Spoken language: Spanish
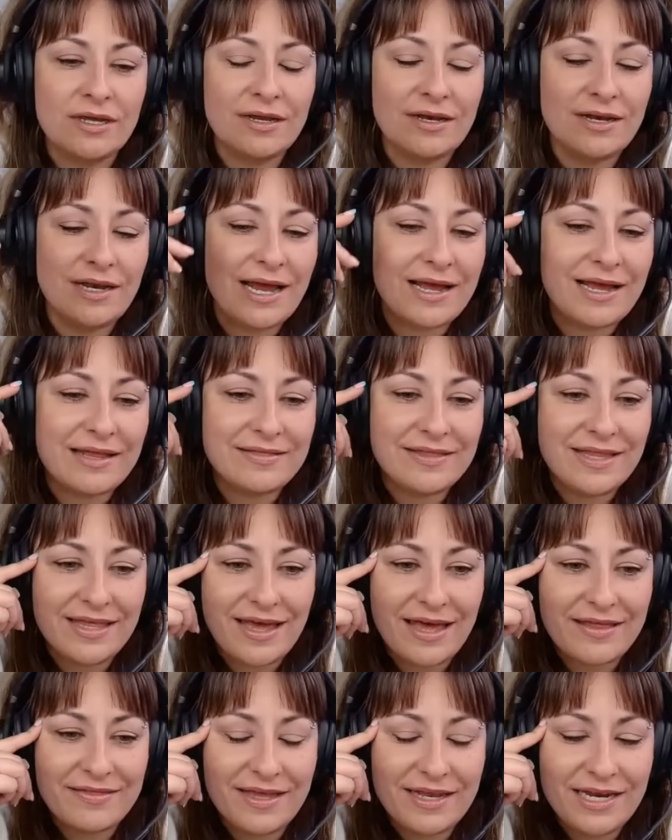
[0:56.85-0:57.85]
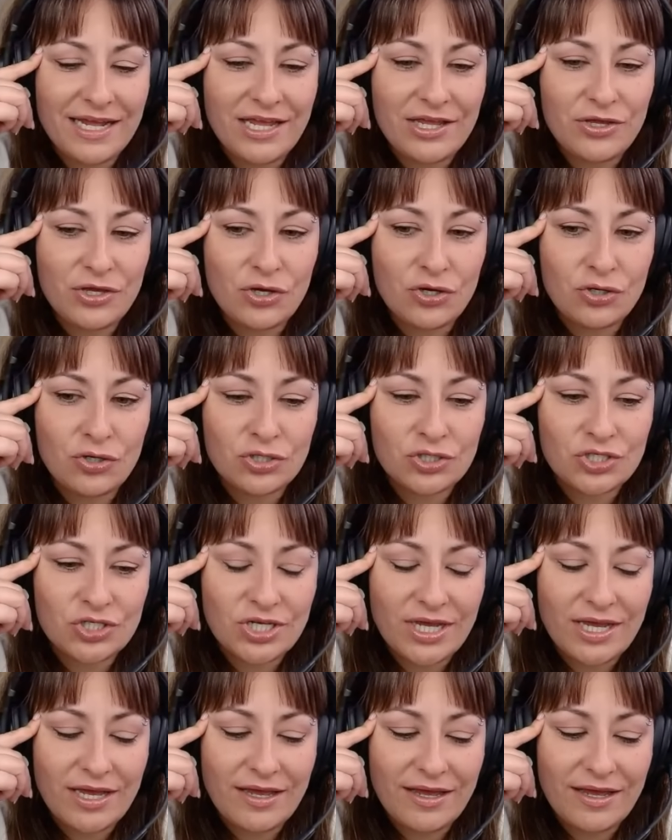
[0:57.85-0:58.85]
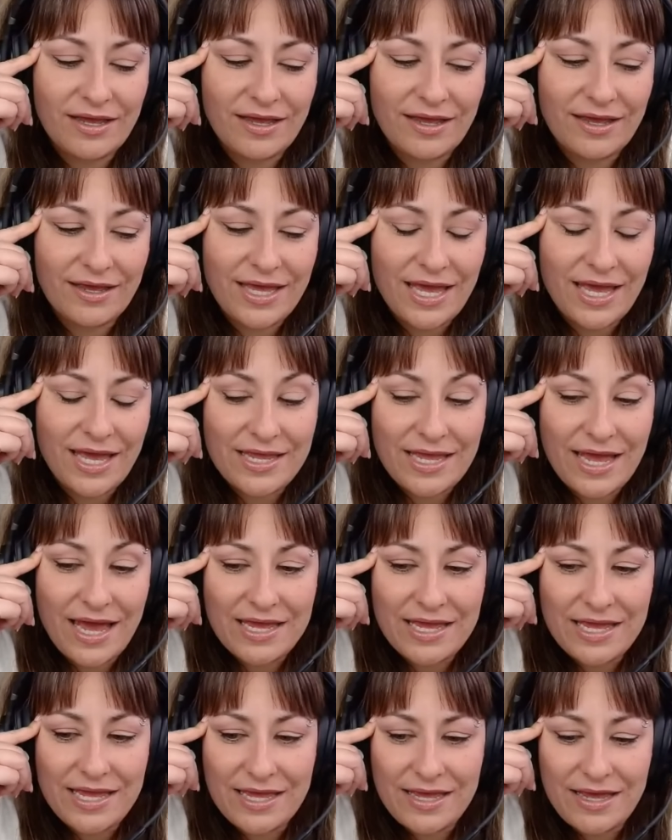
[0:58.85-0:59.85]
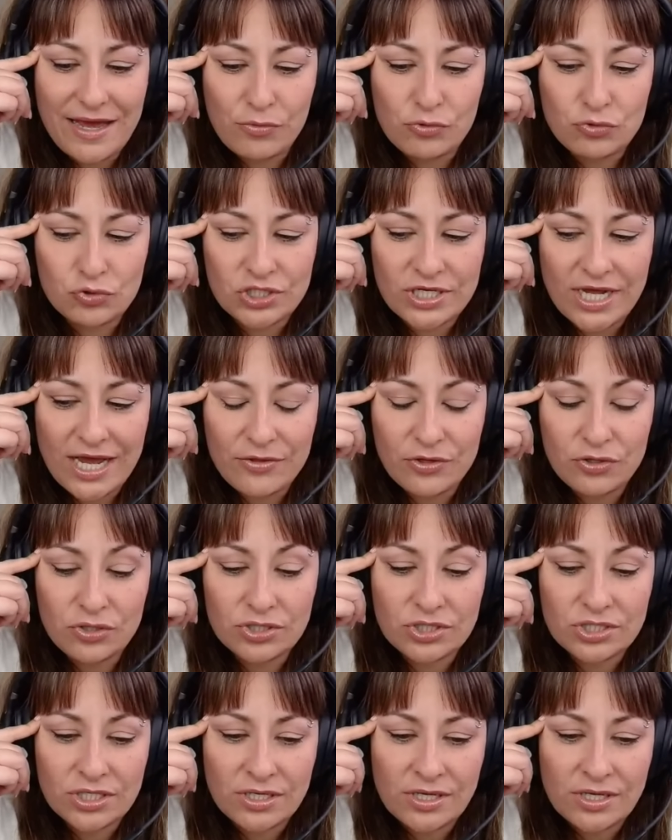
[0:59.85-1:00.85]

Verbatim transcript: La cantidad de niños eh, que hay ahí abusados